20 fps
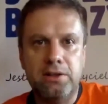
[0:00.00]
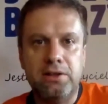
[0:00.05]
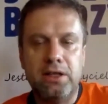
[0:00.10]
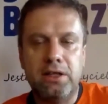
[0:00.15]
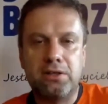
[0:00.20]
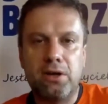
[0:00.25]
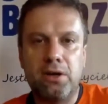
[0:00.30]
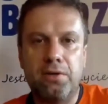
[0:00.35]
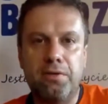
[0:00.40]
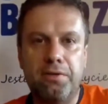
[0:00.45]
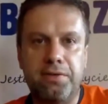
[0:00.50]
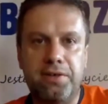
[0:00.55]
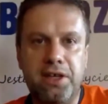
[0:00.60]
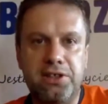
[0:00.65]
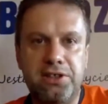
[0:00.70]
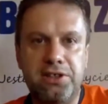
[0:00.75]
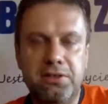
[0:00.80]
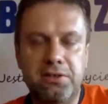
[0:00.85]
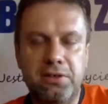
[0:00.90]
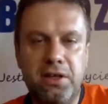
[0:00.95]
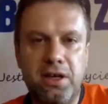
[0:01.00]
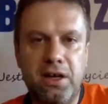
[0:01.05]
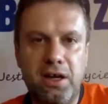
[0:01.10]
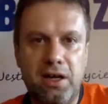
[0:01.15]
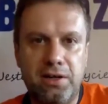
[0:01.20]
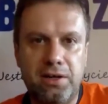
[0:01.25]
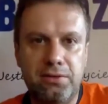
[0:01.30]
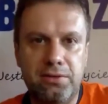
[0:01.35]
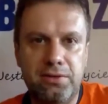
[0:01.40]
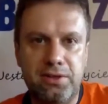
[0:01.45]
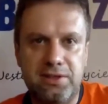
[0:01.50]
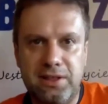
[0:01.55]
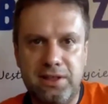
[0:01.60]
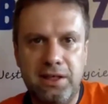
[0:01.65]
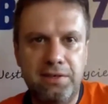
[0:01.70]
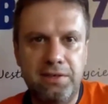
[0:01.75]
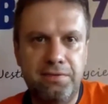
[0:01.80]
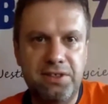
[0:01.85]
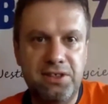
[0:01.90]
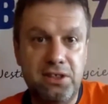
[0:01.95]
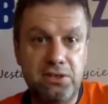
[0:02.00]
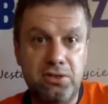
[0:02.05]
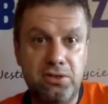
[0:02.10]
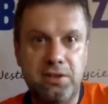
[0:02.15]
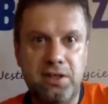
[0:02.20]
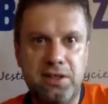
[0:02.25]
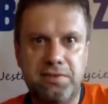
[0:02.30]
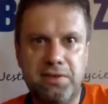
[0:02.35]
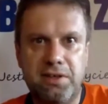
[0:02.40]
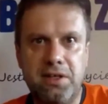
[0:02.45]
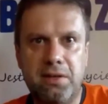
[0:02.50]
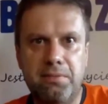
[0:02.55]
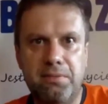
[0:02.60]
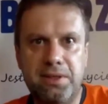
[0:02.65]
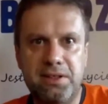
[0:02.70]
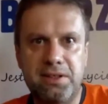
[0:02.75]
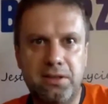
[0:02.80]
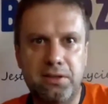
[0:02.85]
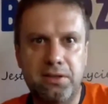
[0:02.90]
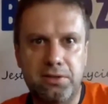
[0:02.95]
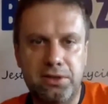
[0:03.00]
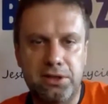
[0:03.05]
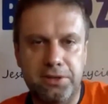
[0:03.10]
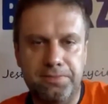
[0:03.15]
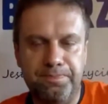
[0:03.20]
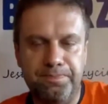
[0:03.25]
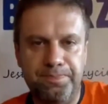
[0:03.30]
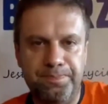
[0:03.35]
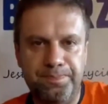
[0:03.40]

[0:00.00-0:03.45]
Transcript: dodatkowo w każdym kraju zostali wyznaczeni tak zwani ambasadorzy.